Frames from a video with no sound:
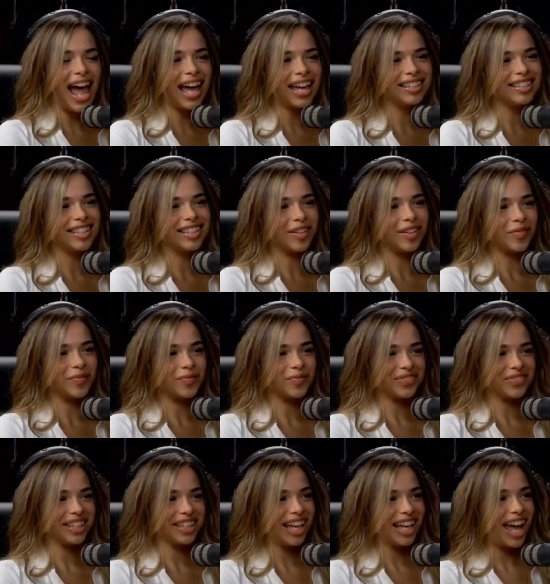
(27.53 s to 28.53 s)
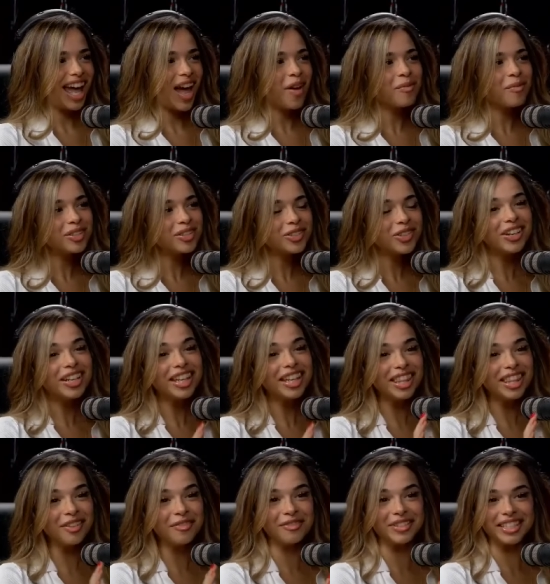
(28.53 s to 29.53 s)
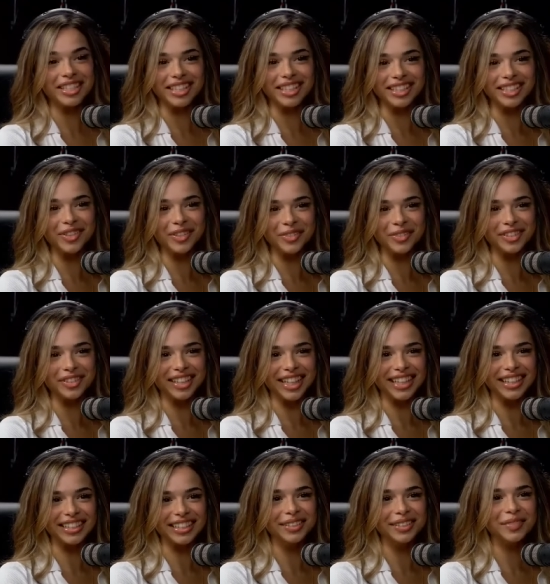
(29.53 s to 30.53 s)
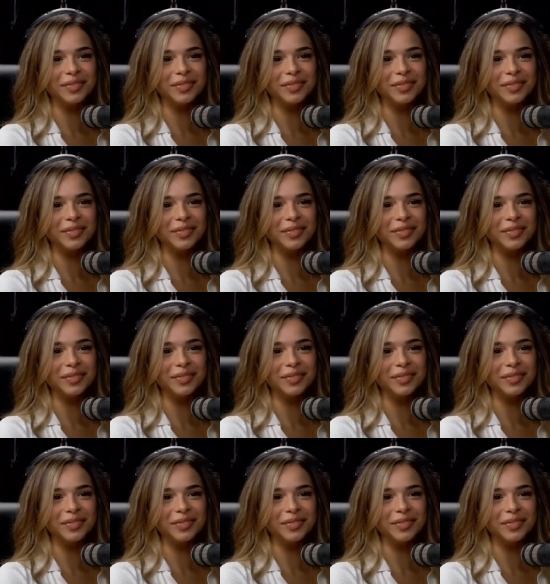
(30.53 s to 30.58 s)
É assim, é uma história difícil de contar.